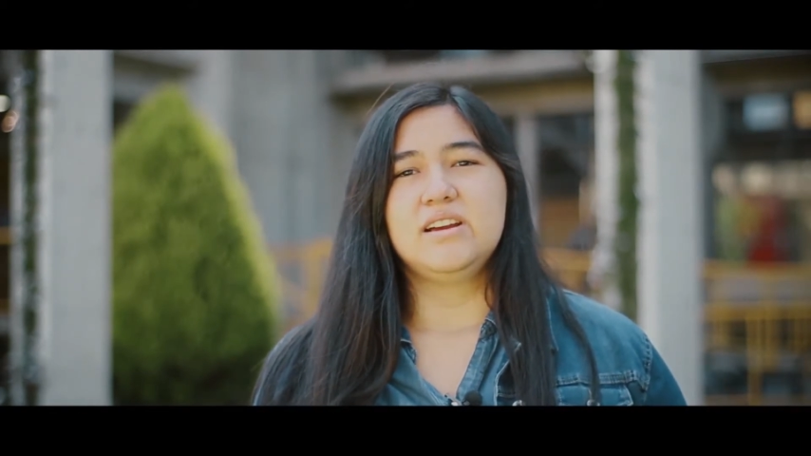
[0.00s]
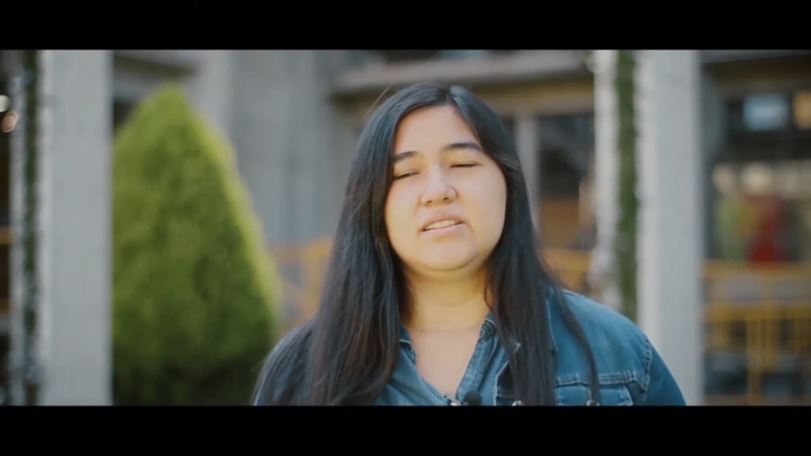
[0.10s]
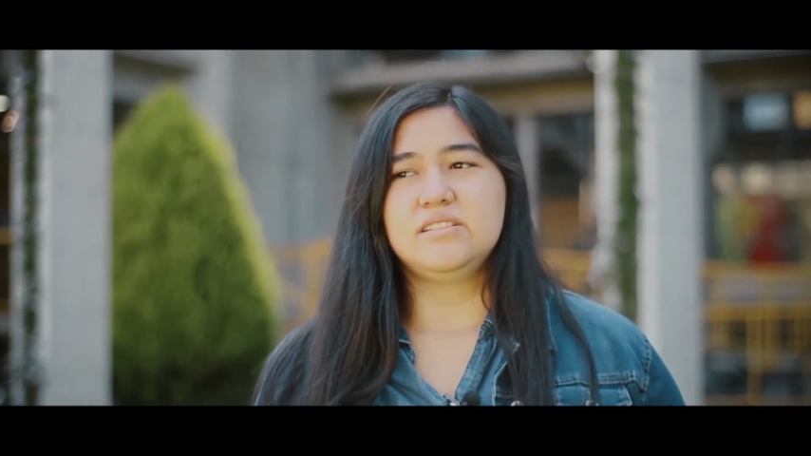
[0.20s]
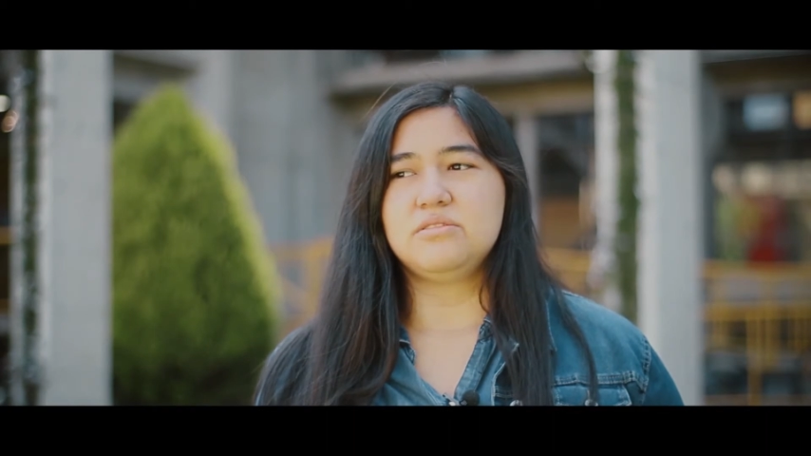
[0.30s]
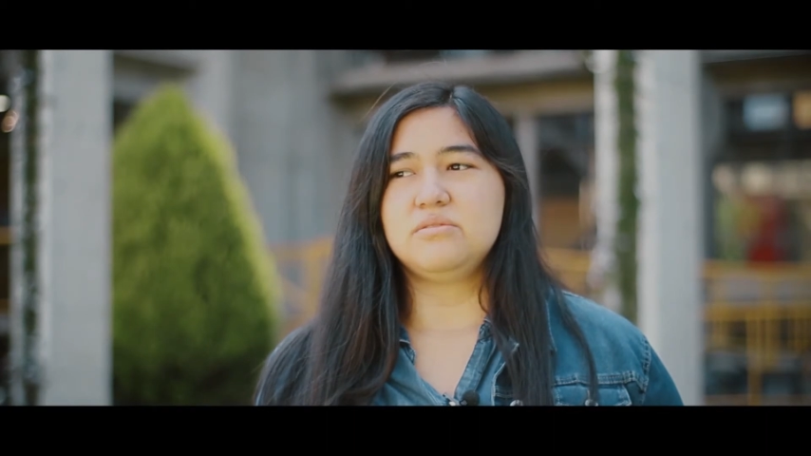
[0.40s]

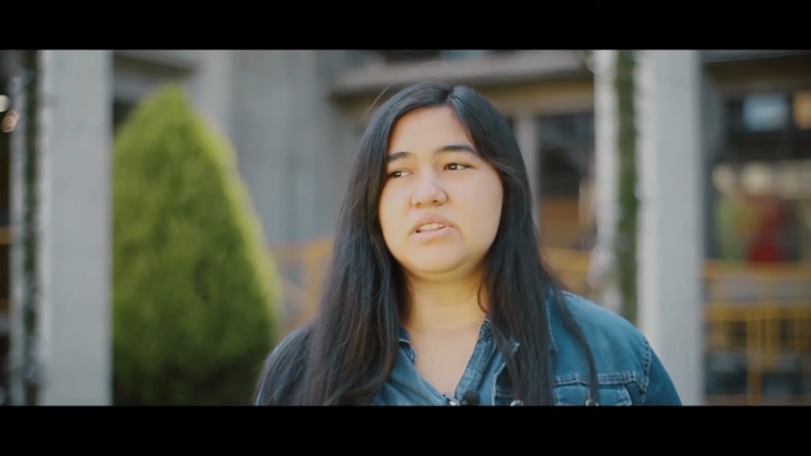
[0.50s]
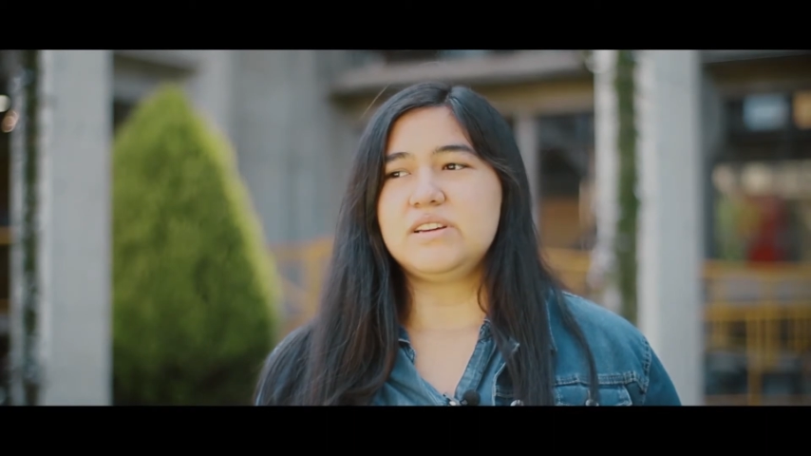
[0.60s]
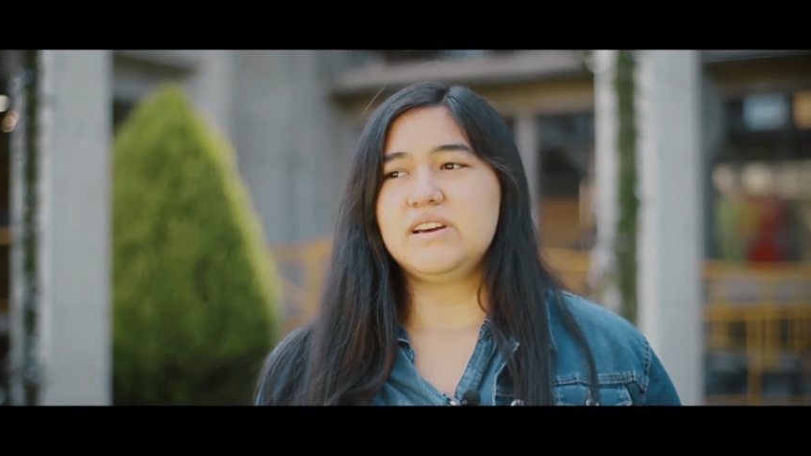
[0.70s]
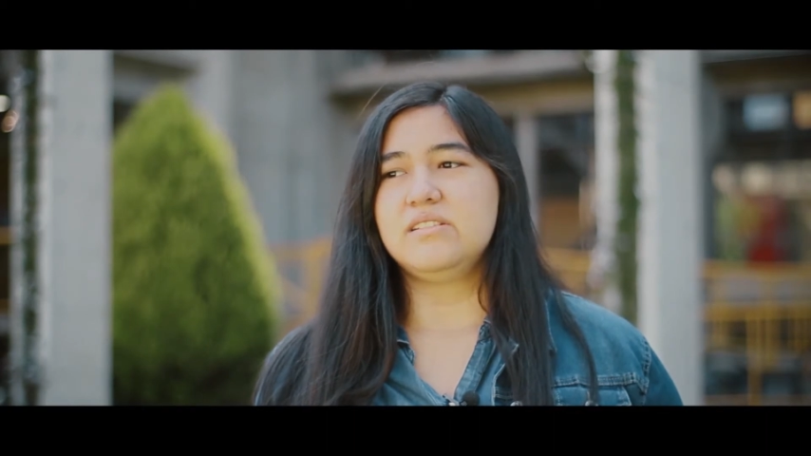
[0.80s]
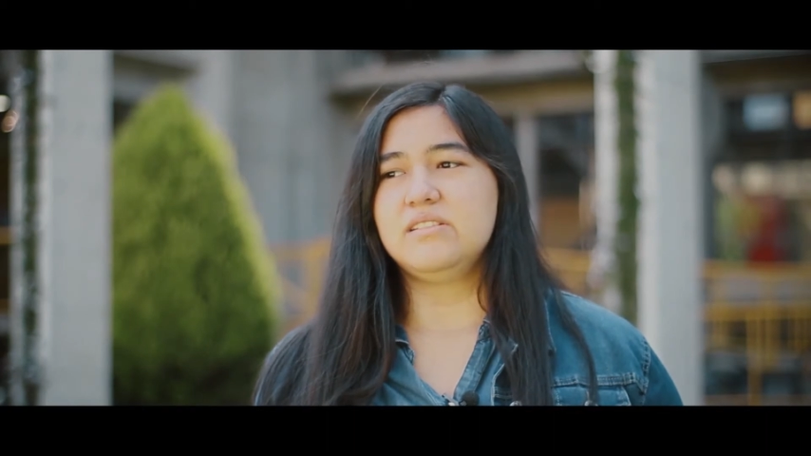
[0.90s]
hacer todo un
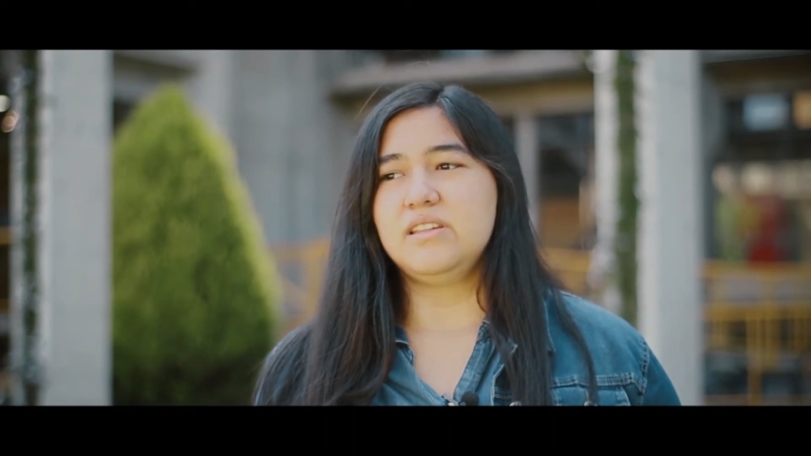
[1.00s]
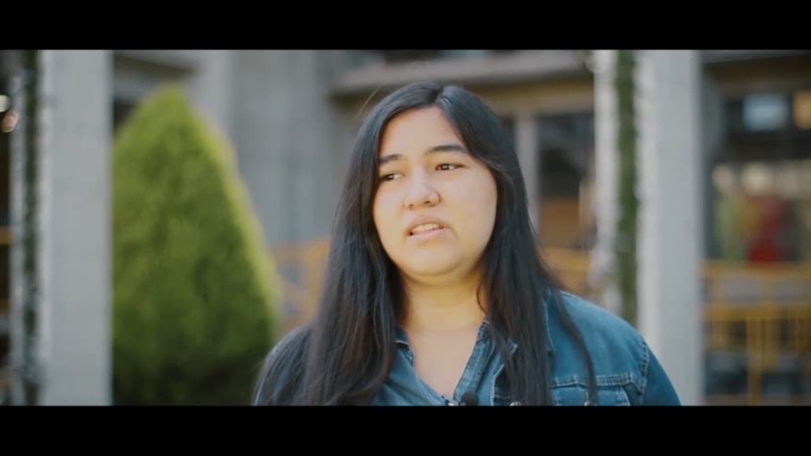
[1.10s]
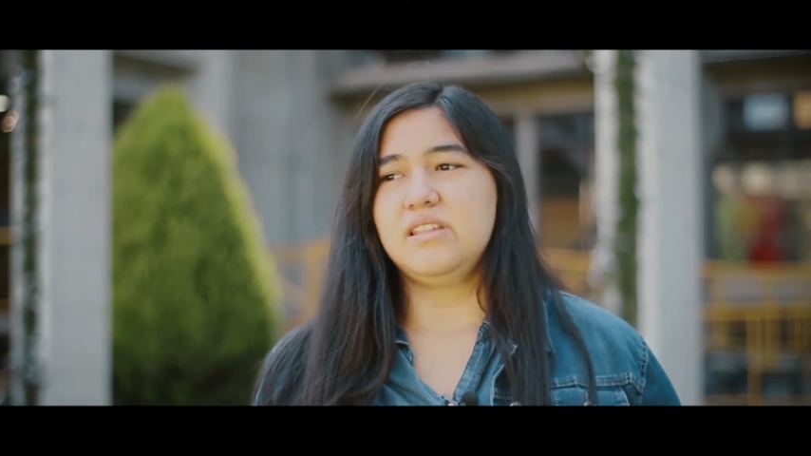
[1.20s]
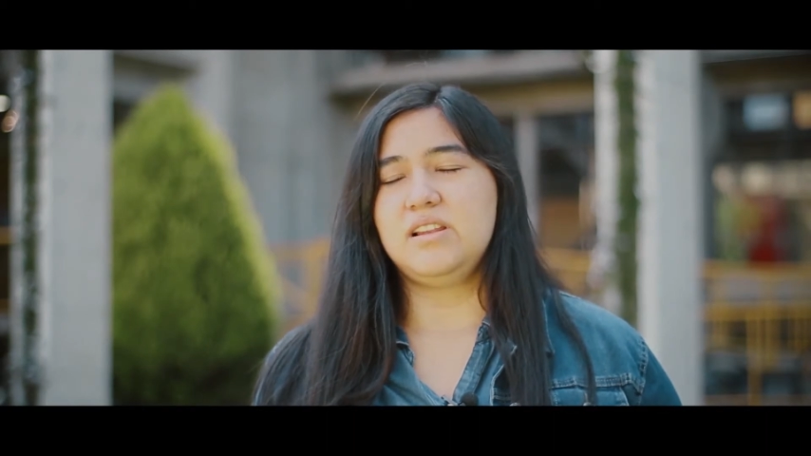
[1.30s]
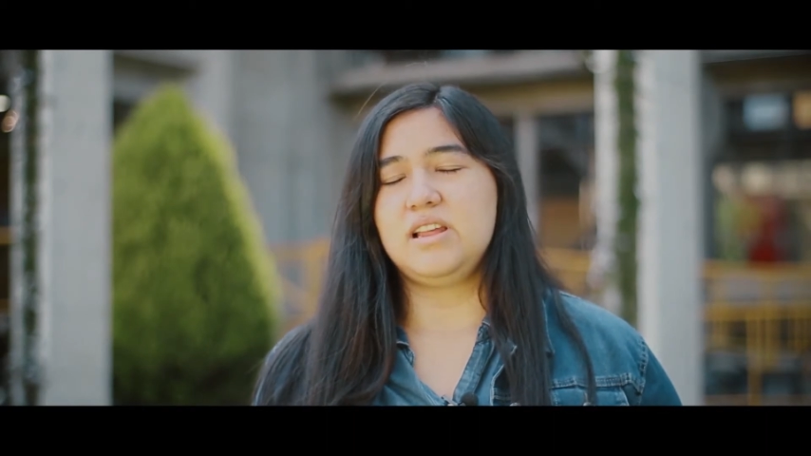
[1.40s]
trabajo
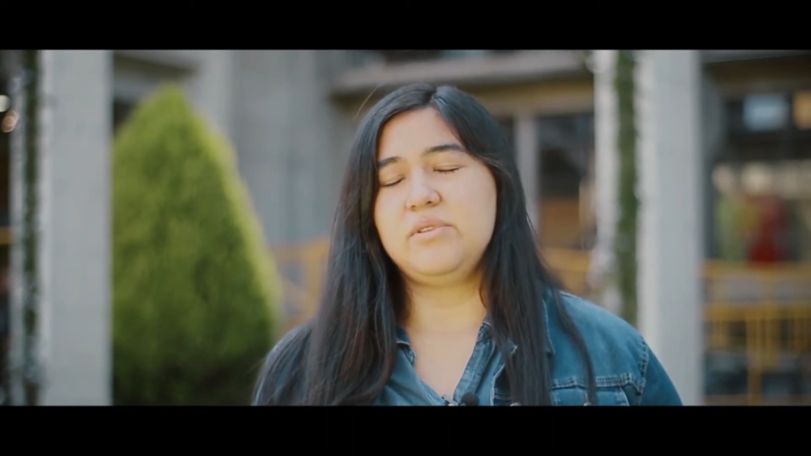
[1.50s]
desde